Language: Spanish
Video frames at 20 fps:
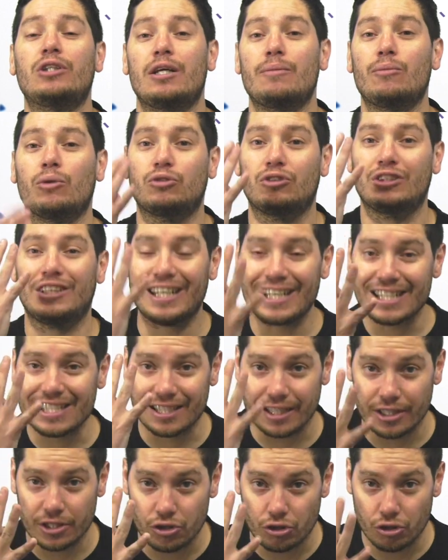tenemos
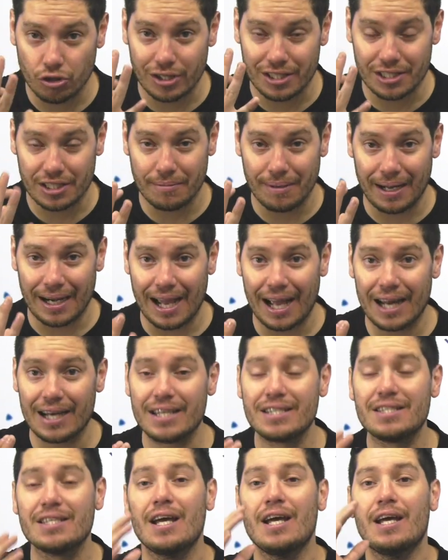tres ediciones
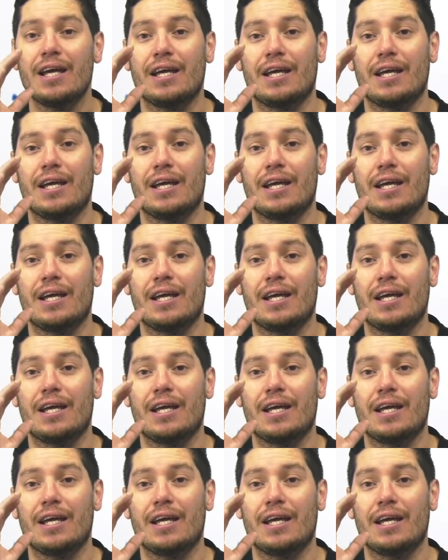semanales,